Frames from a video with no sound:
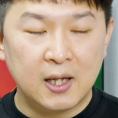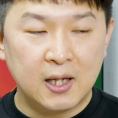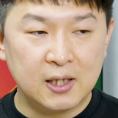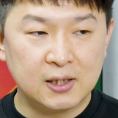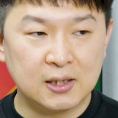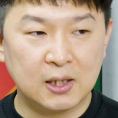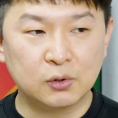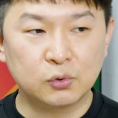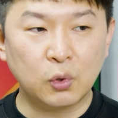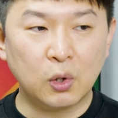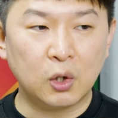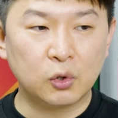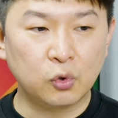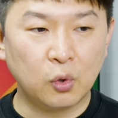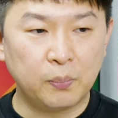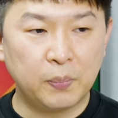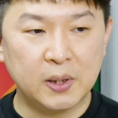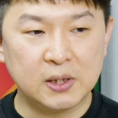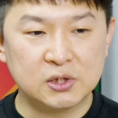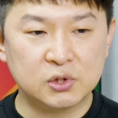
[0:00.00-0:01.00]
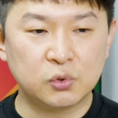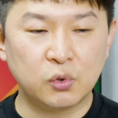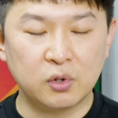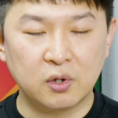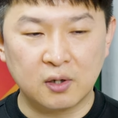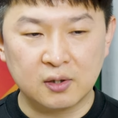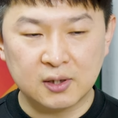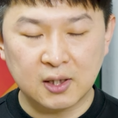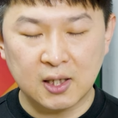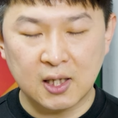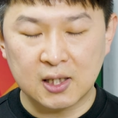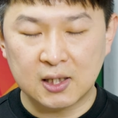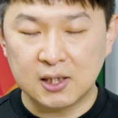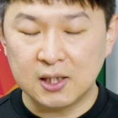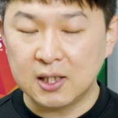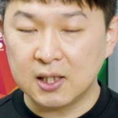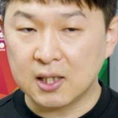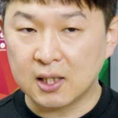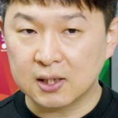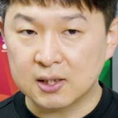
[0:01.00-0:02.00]
해상도가 높아지고 영상의
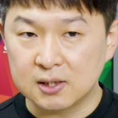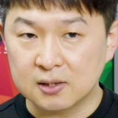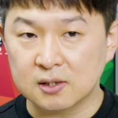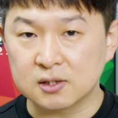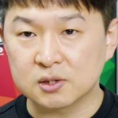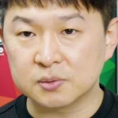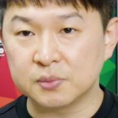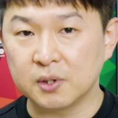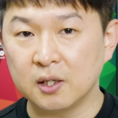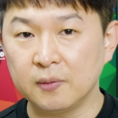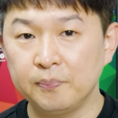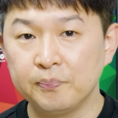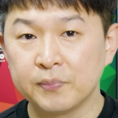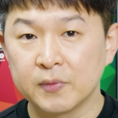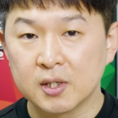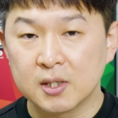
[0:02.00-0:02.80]
길이가 길어지면